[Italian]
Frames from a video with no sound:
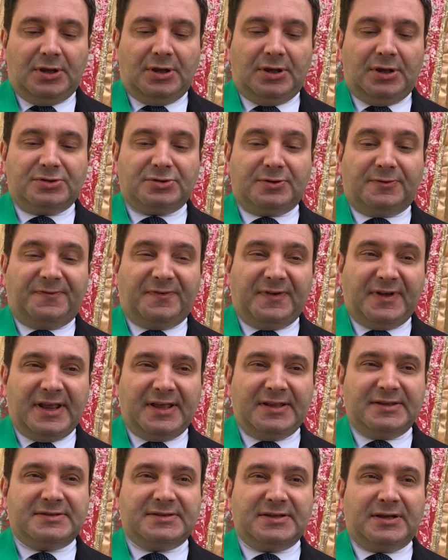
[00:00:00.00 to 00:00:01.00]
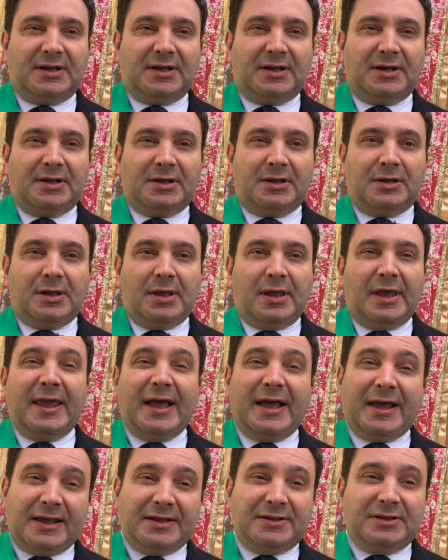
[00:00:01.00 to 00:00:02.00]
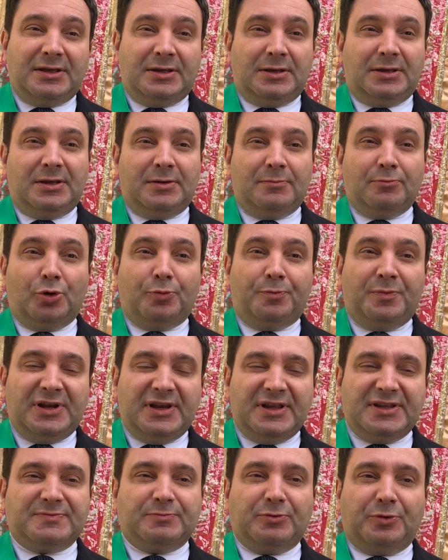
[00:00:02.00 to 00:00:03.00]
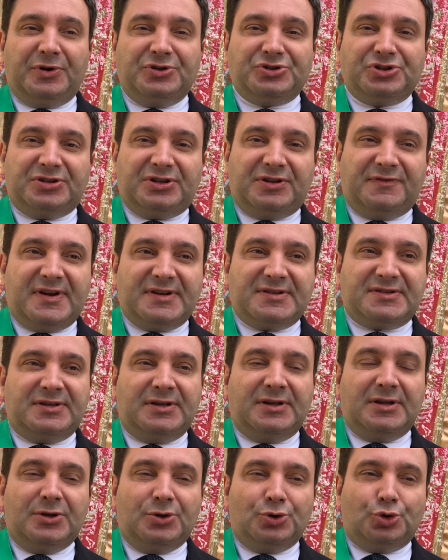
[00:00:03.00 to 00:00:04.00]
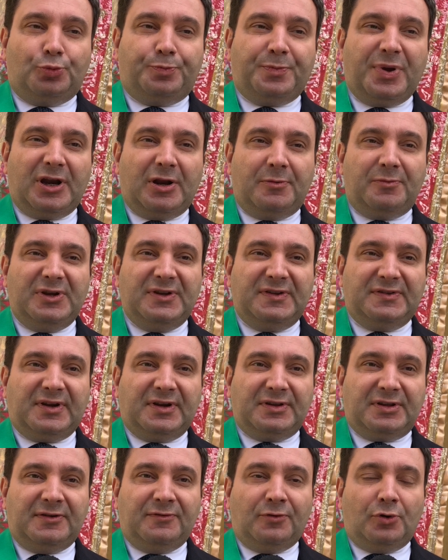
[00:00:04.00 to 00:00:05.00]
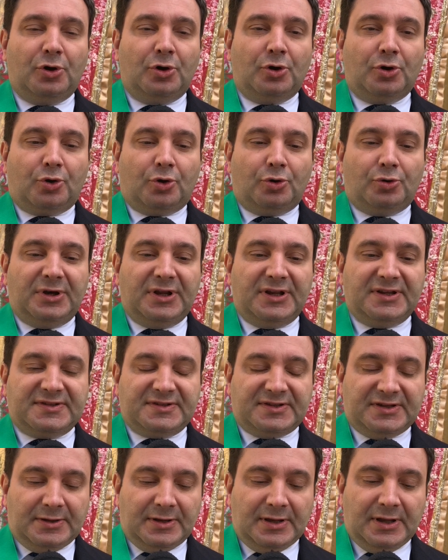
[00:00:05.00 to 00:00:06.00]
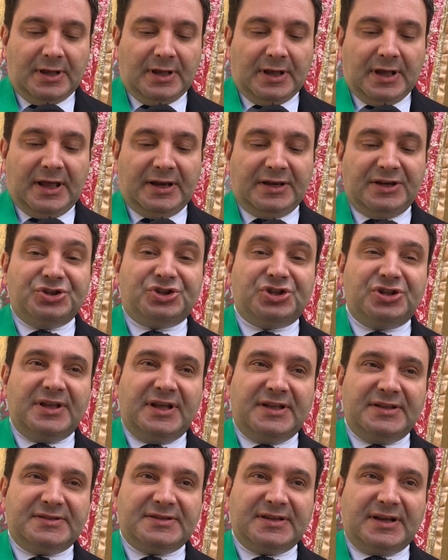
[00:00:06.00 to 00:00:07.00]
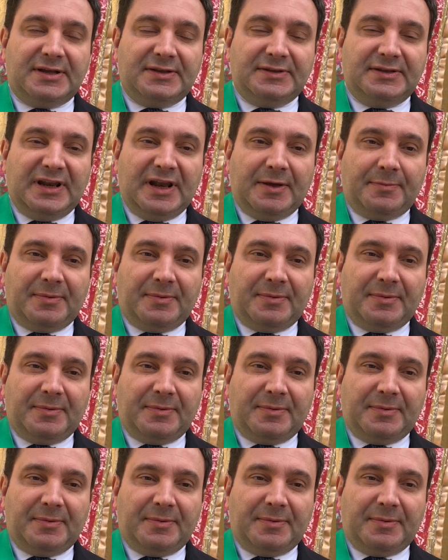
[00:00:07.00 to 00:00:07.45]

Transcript: eh, sofferenza e anche di immobilismo per certi versi sul piano amministrativo connessi all'incidenza della